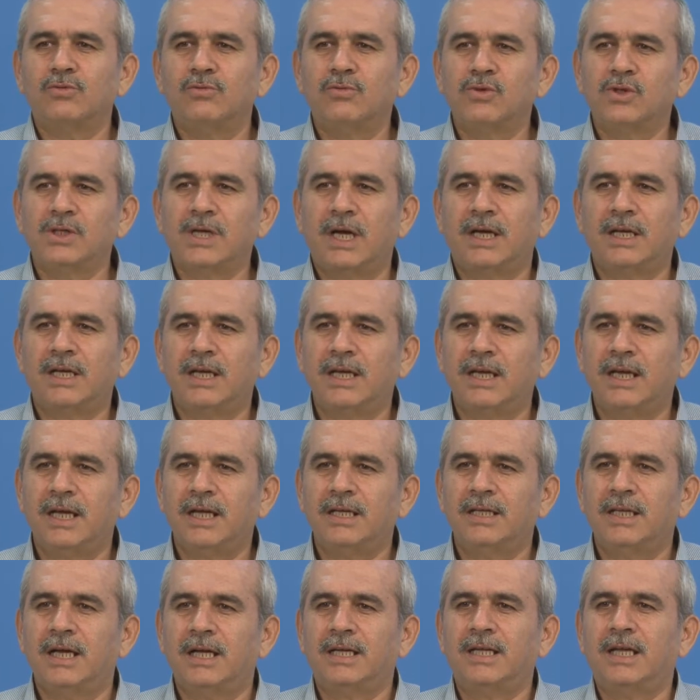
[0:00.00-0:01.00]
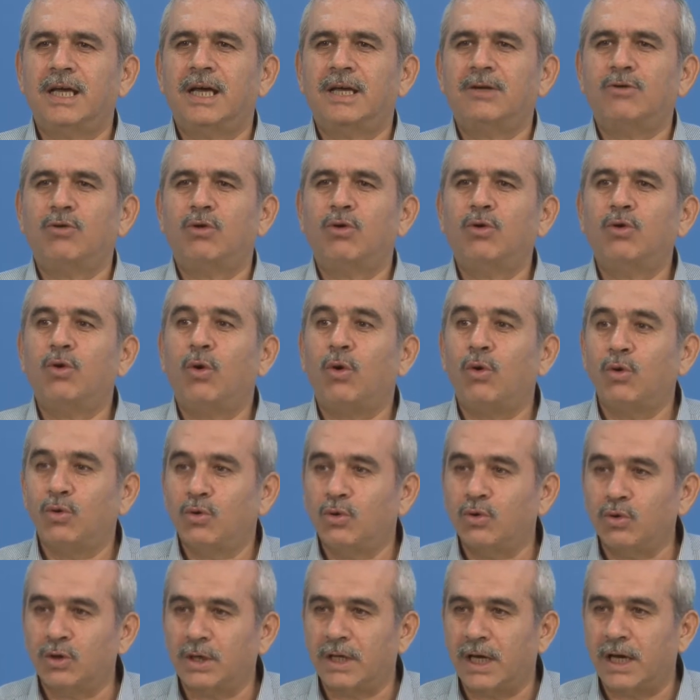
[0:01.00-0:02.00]
müzakere ederken, onu
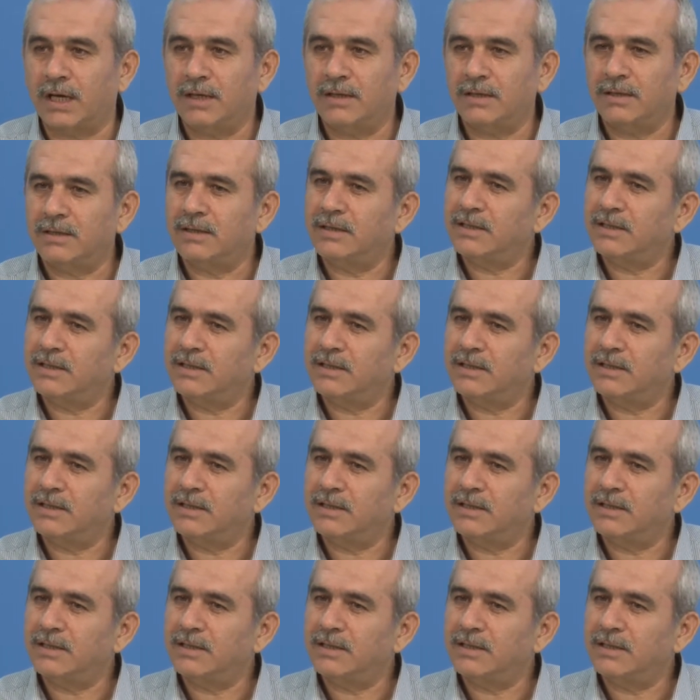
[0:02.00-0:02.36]
okurken,